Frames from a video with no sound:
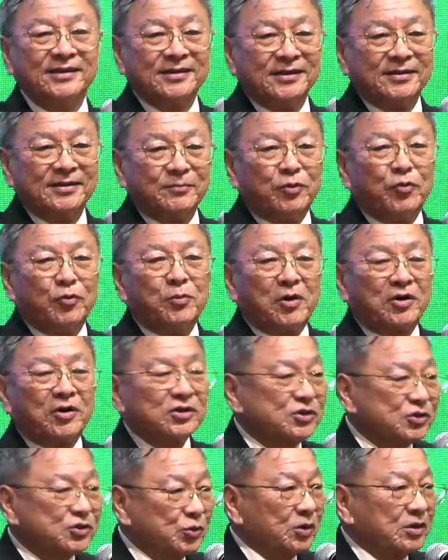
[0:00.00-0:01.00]
ผู้บ
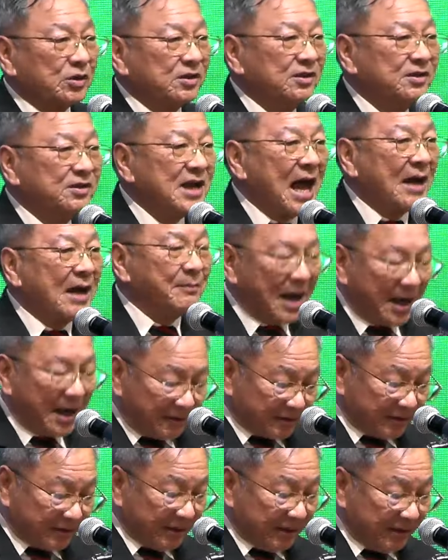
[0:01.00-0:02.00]
ริสุทธิ์คือนางมา
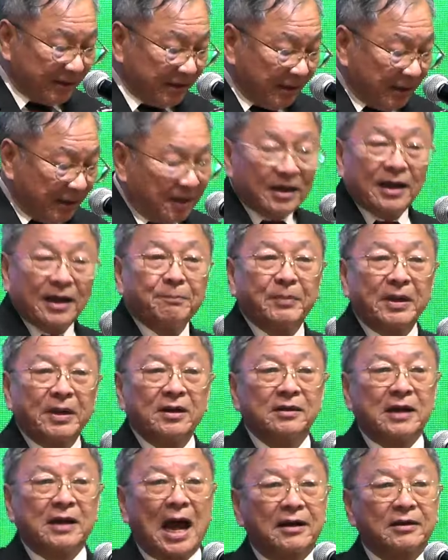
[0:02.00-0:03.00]
รี และเป็น
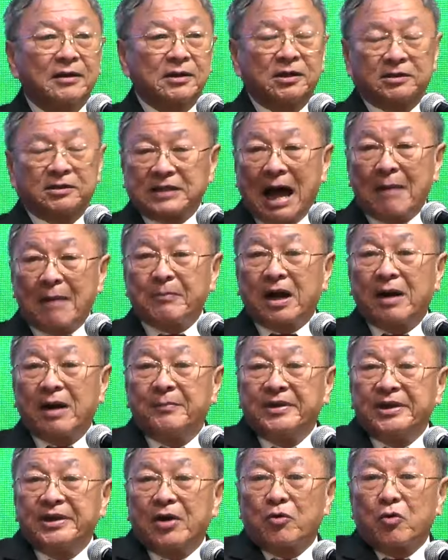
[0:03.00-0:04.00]
การเกิดตามคำพ
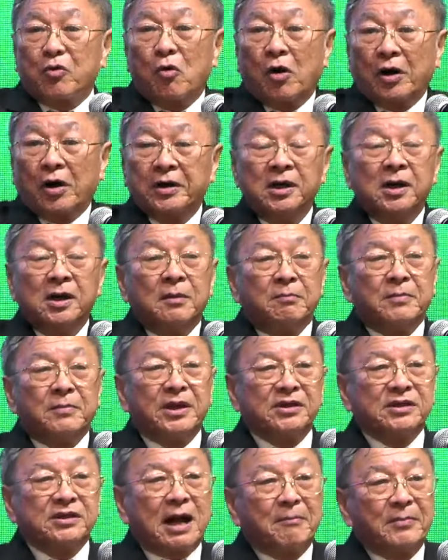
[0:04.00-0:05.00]
ยากรณ์มี
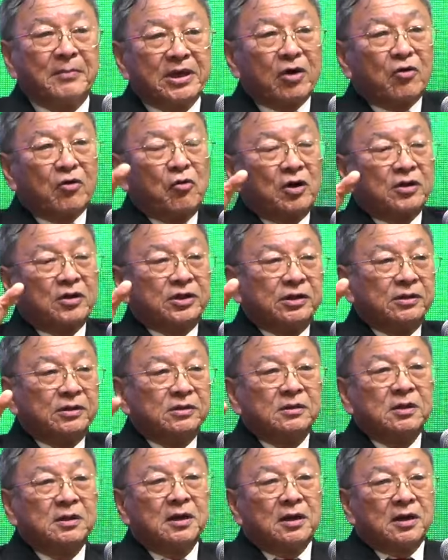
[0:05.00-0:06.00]
คำพยากรณ์ถึง
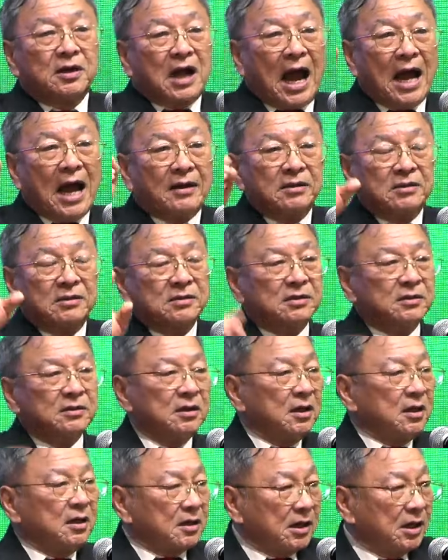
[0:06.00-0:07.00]
การ
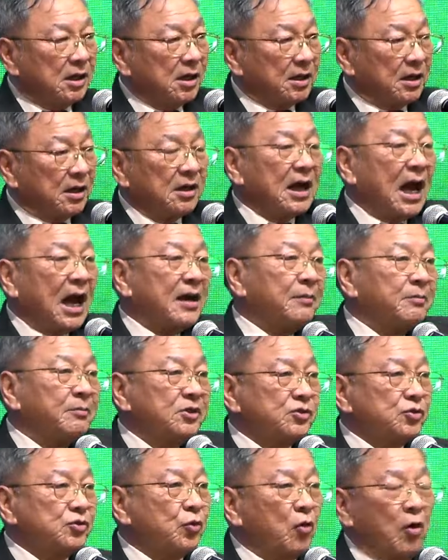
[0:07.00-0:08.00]
เกิดและการดำเนิ
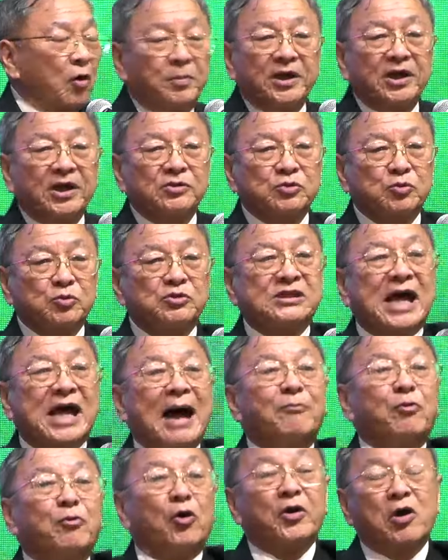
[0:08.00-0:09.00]
นชีวิตของพระเยซู
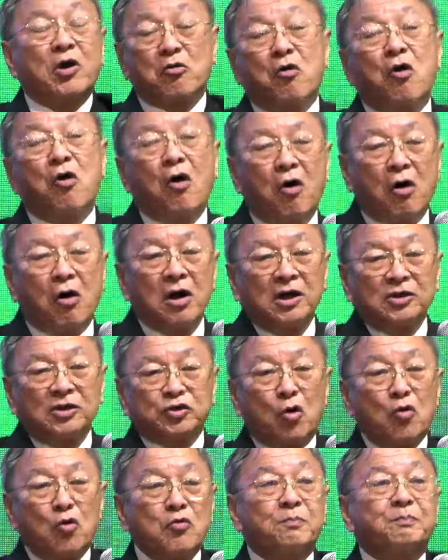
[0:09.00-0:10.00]
300กว่าข้อต
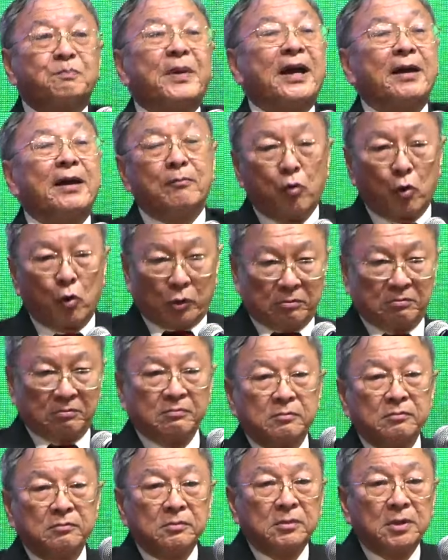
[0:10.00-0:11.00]
รงเป๊ะหมด
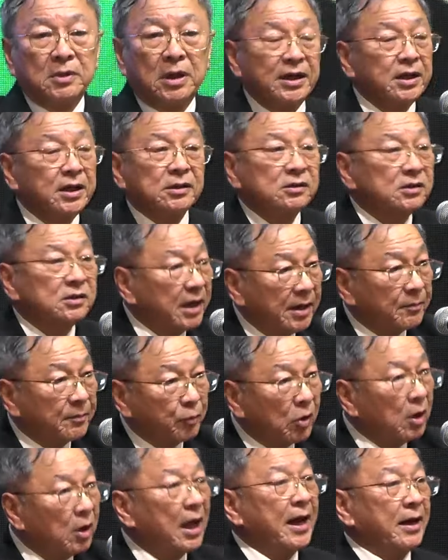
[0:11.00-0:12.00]
อัคือเหตุผ
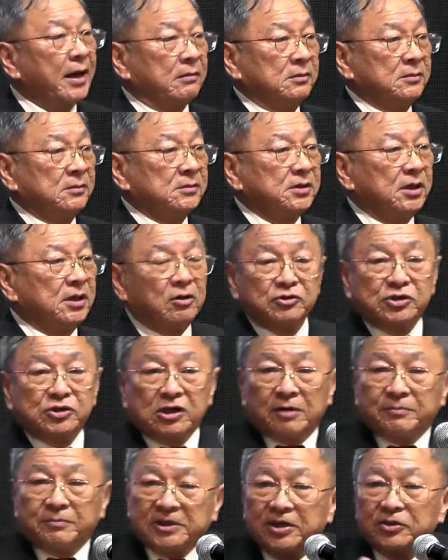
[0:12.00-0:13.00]
ลแรกที่เราเชื่
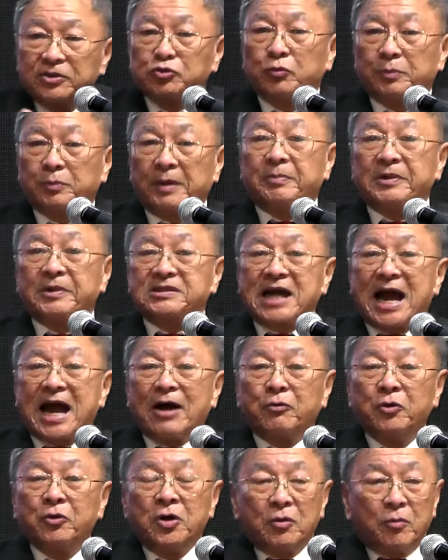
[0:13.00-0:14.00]
อพระเยซูเป็นพระเจ้า
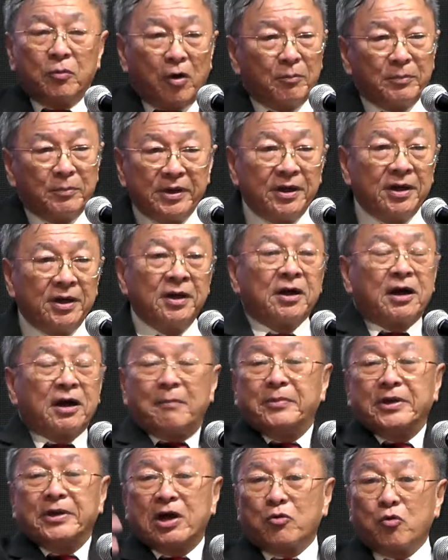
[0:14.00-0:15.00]
เพราะมี
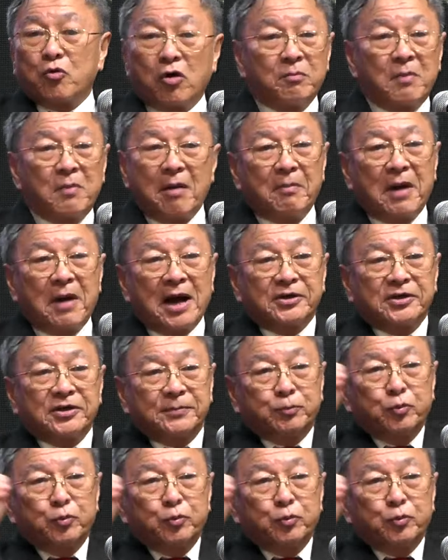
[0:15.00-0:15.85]
คำพยากรณ์มากมายที่พูด